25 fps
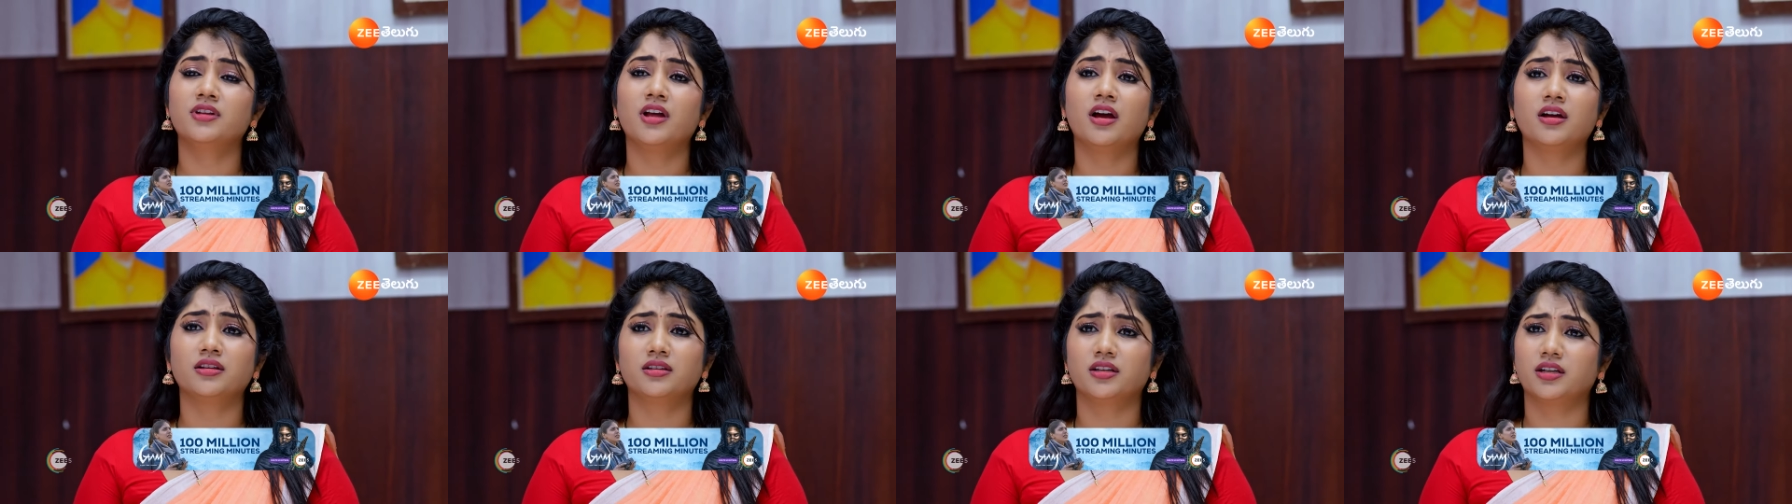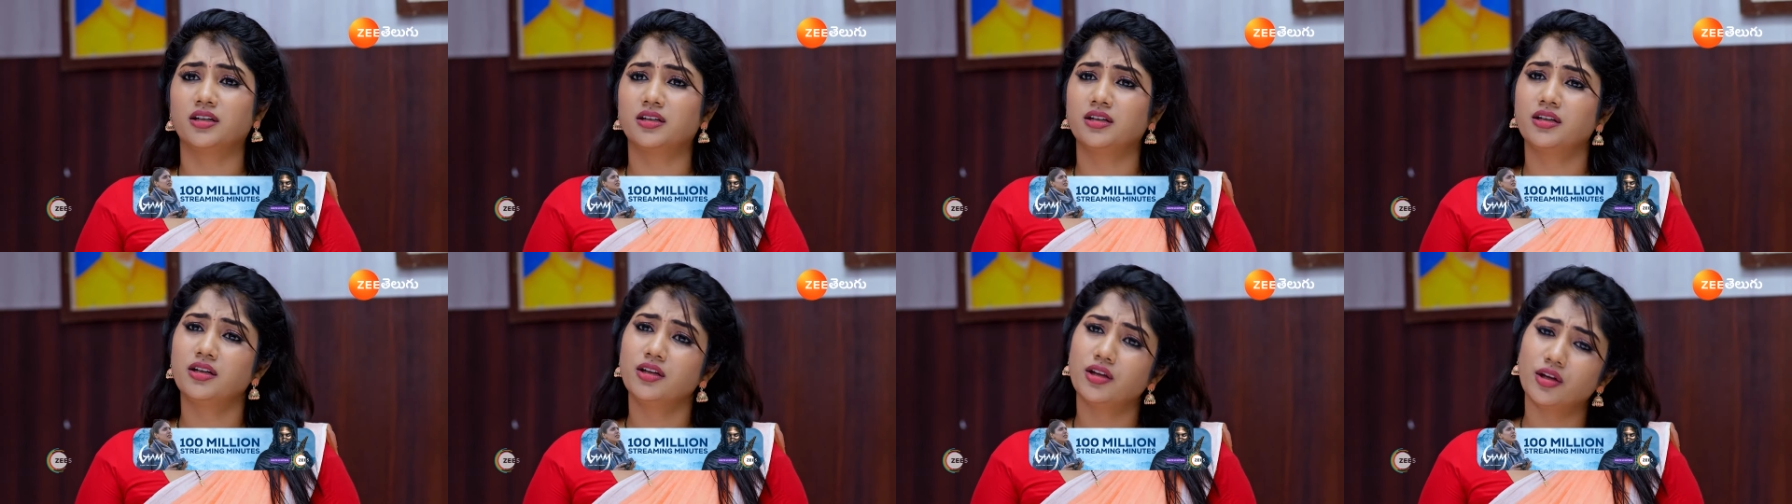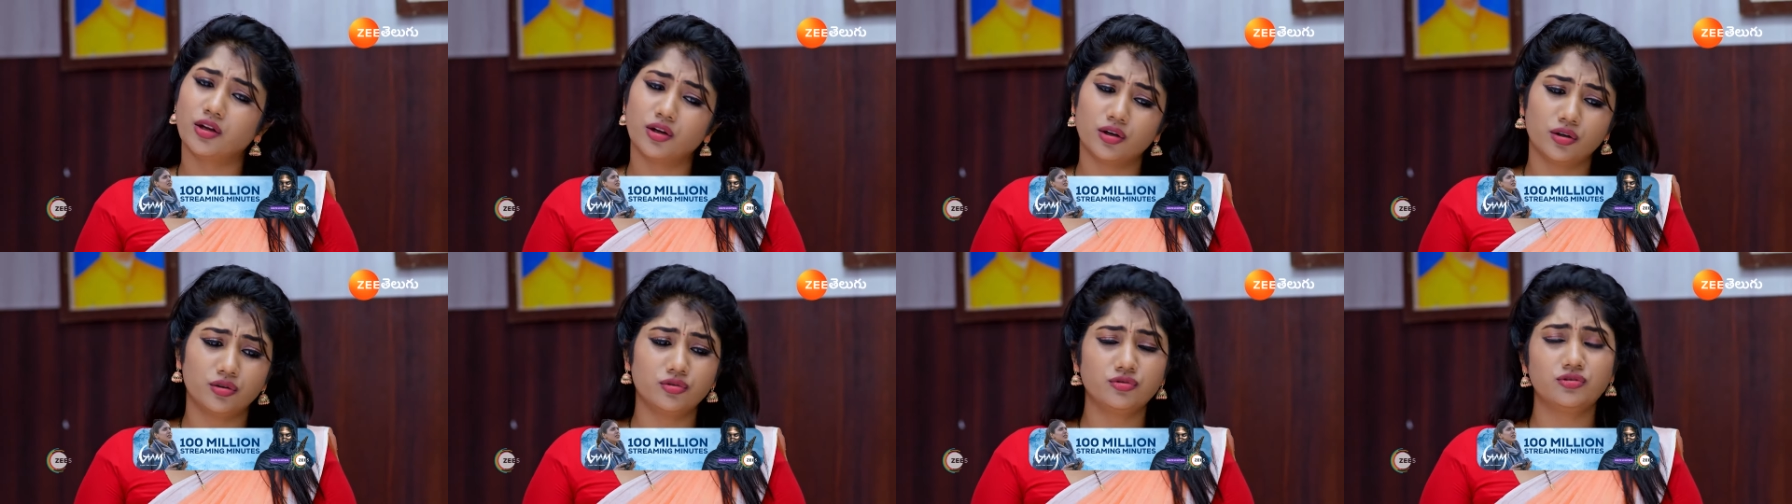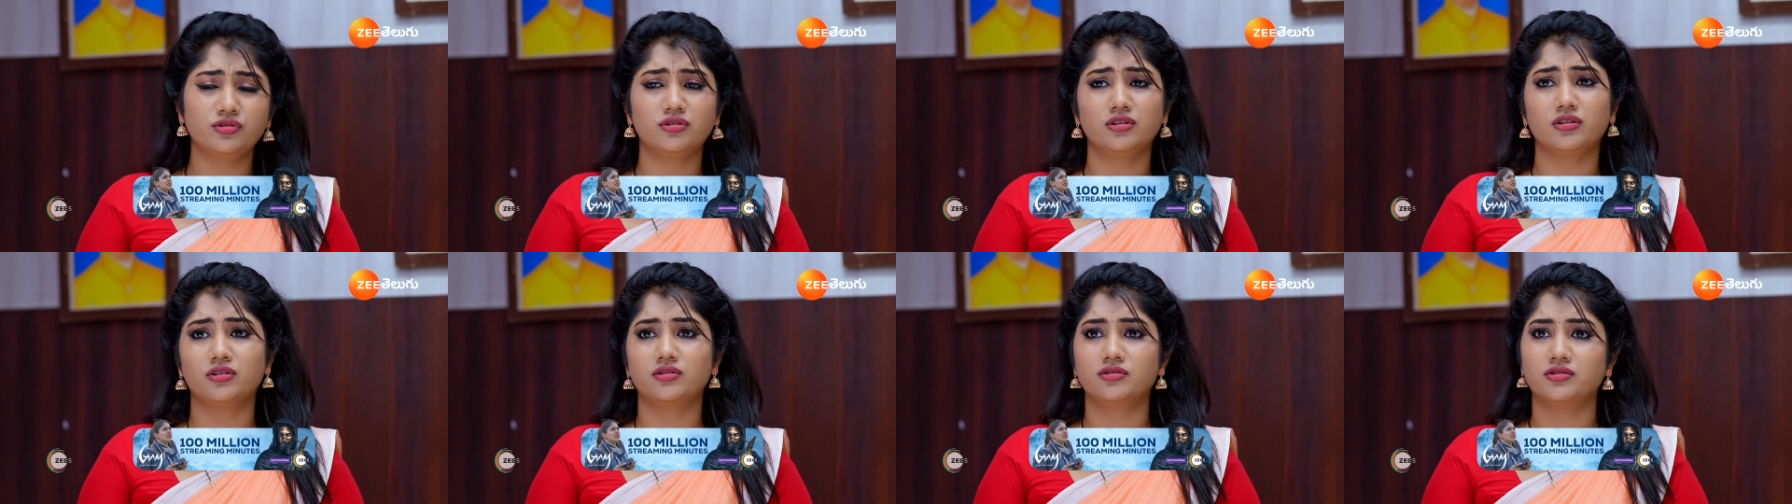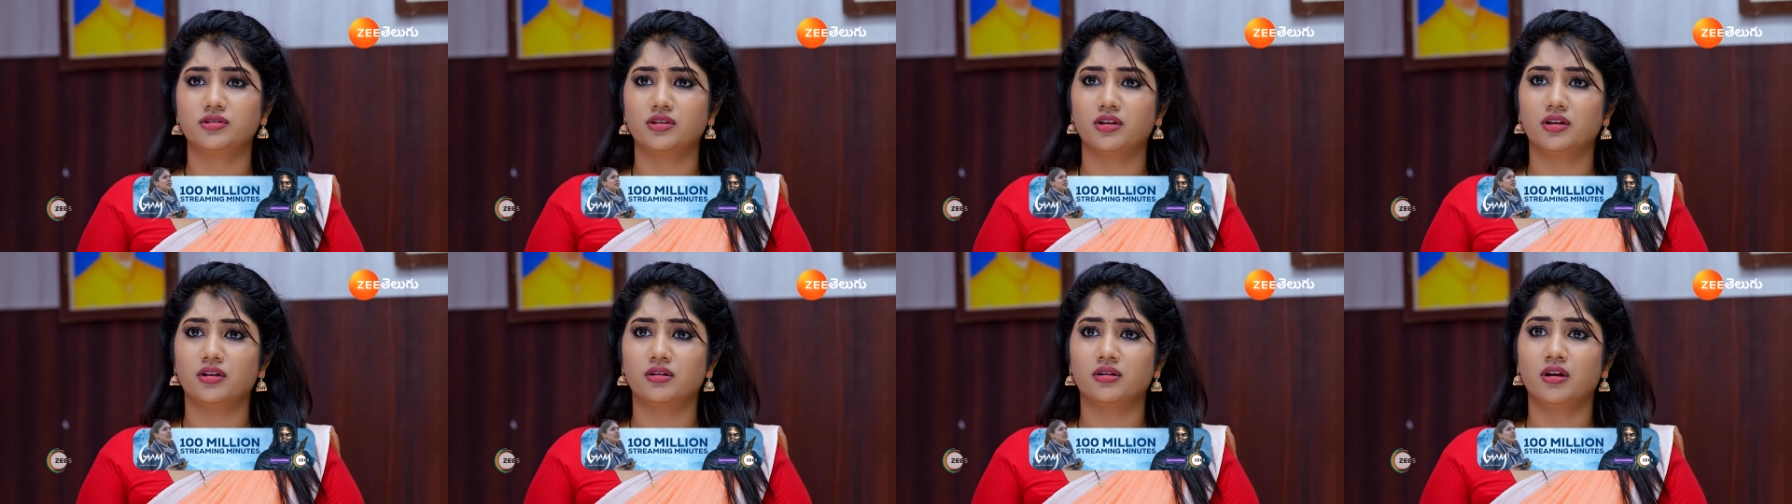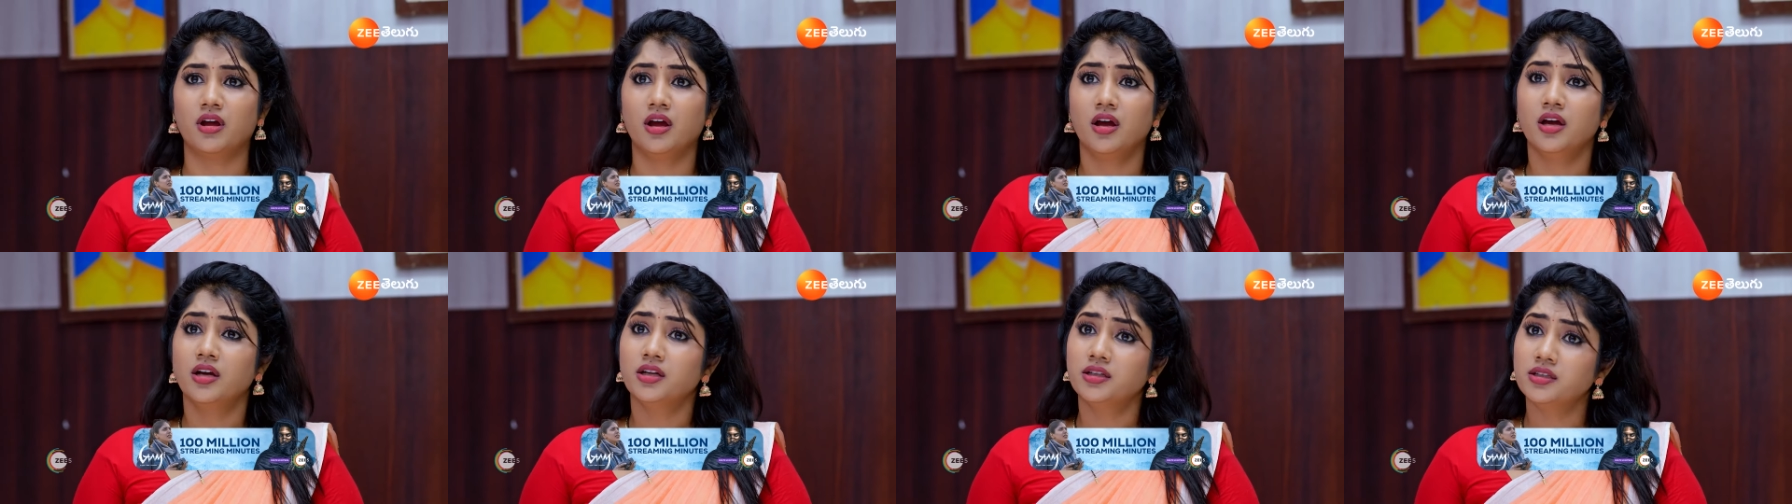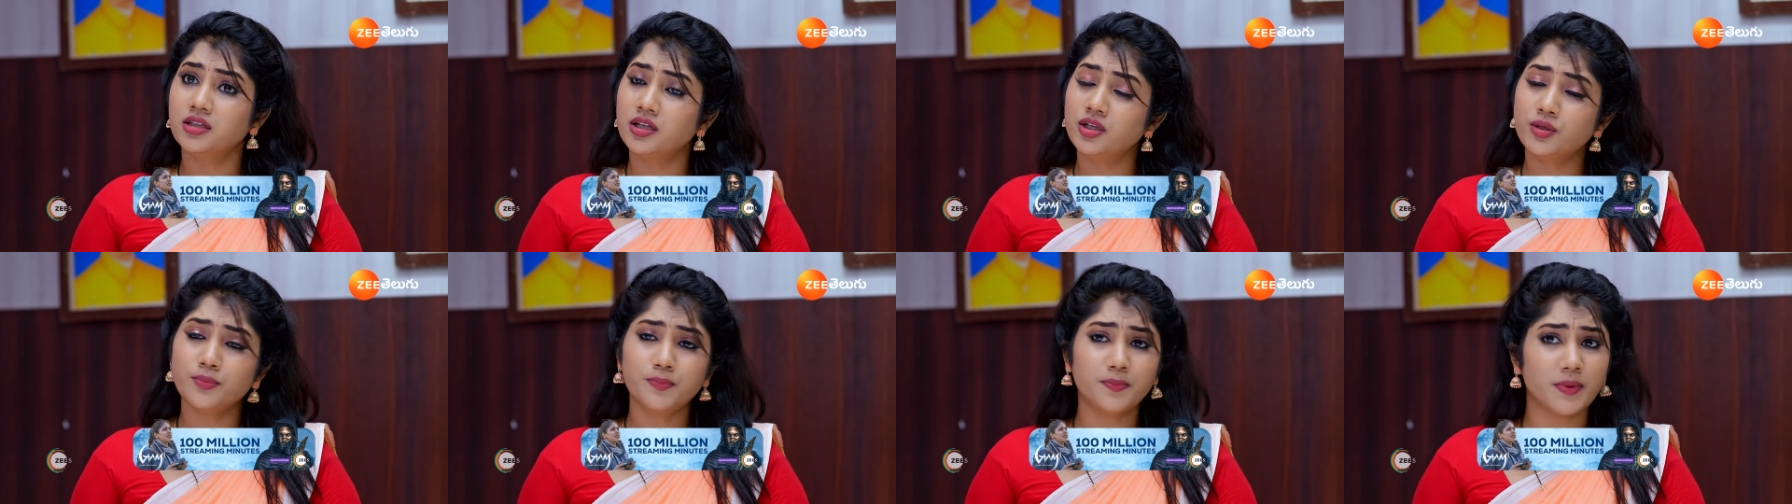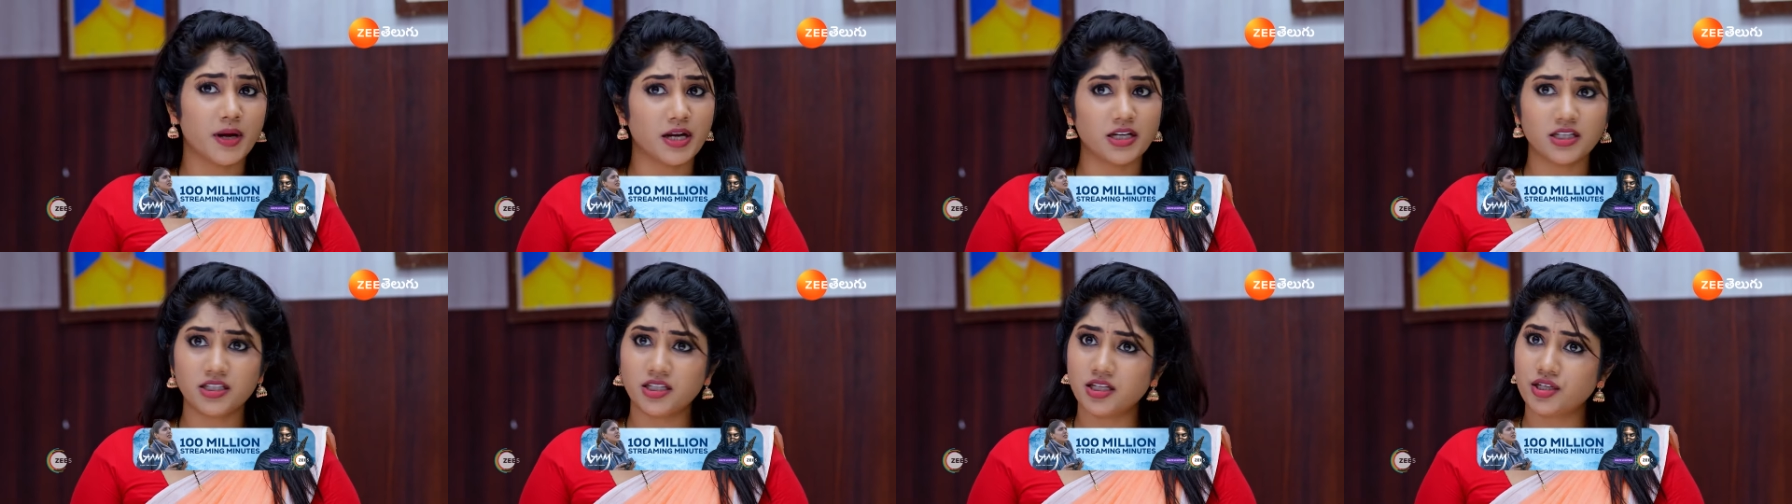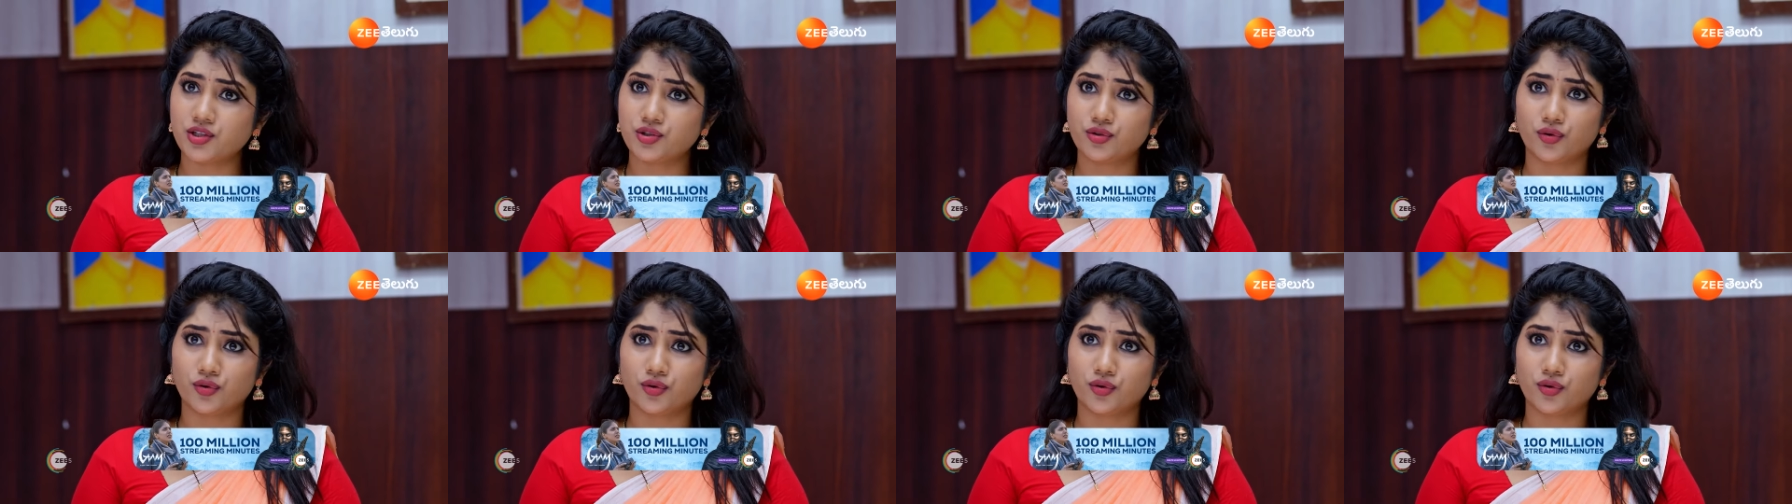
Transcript: నా దగ్గర ఏడుస్తుంది సార్ నేను పని